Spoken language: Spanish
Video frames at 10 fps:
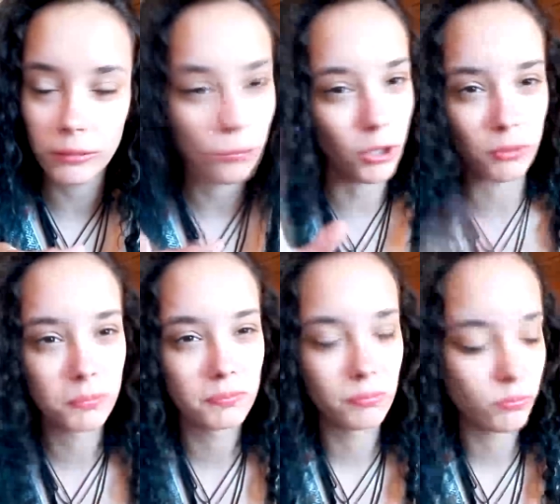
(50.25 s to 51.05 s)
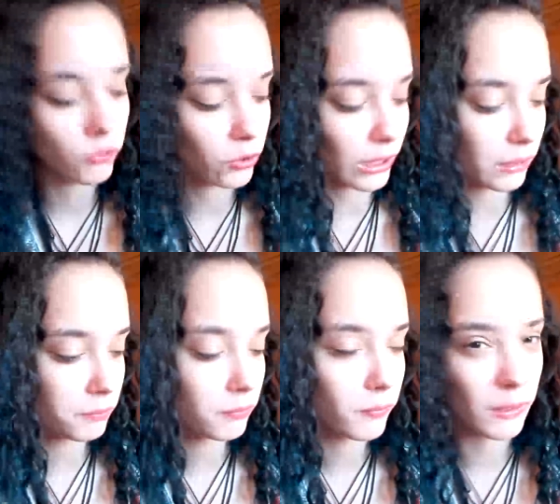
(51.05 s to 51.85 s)
Bueno, total,
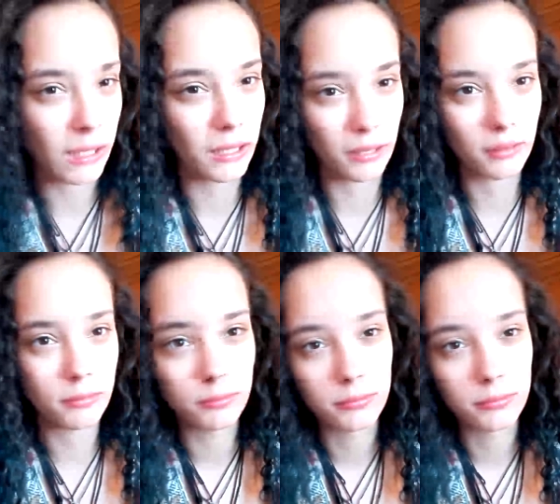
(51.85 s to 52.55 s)
que